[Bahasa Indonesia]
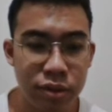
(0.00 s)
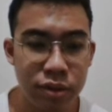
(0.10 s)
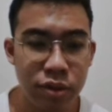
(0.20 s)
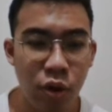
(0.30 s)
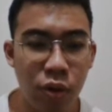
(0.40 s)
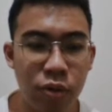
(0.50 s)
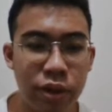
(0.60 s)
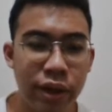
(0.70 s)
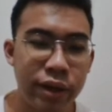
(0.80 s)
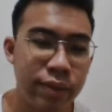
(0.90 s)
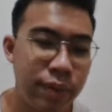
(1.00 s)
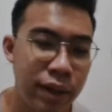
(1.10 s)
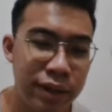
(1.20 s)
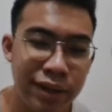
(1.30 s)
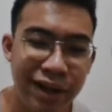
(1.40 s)
Oke,
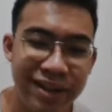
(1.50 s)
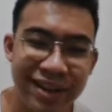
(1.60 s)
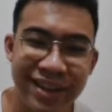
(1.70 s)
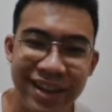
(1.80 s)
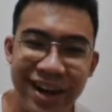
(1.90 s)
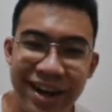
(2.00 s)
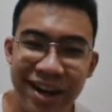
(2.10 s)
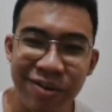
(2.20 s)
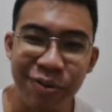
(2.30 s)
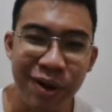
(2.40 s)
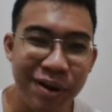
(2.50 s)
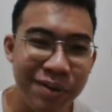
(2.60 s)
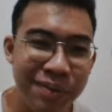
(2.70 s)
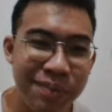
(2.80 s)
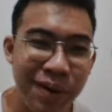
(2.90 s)
ternyata kita rada
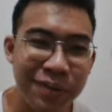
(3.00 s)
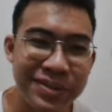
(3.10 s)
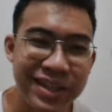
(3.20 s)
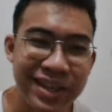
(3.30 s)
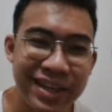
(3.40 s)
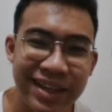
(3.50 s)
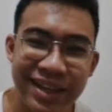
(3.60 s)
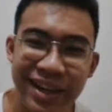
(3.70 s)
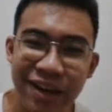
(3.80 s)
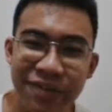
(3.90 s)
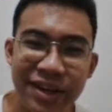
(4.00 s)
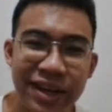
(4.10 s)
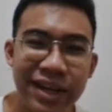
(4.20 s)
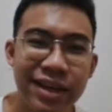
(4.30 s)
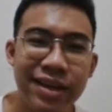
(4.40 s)
kurang bagus nih kan di level ini.
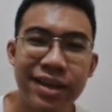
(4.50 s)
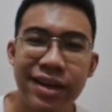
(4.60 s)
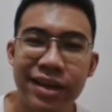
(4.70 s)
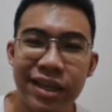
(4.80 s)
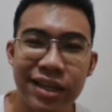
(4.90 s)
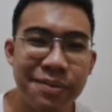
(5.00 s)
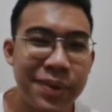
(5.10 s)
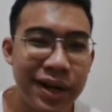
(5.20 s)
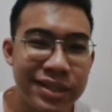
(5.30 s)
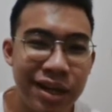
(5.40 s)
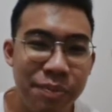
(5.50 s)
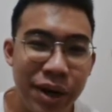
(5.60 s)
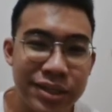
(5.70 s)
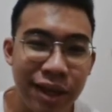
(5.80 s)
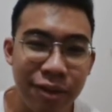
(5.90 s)
Kita berhasil nebak
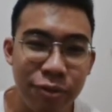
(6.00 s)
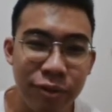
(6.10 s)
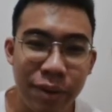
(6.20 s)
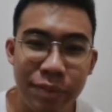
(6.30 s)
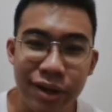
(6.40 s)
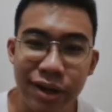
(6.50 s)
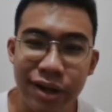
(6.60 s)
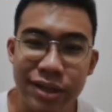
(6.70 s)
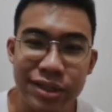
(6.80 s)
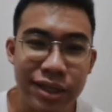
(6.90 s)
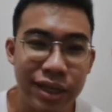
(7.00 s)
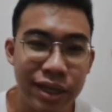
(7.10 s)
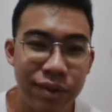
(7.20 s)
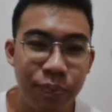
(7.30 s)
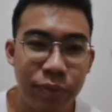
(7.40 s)
satu yang benar di sini.
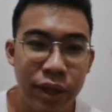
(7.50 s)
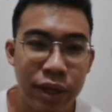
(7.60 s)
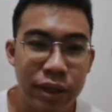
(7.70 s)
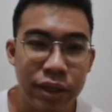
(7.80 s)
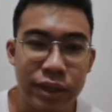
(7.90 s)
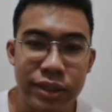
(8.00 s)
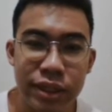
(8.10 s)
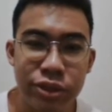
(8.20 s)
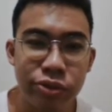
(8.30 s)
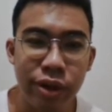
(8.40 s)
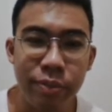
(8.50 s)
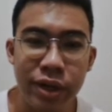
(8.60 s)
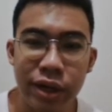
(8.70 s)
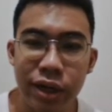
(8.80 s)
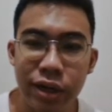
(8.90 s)
Di sini juga
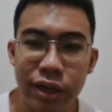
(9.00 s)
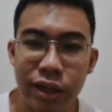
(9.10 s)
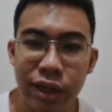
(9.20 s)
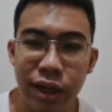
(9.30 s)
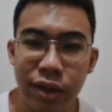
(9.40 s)
benar kita.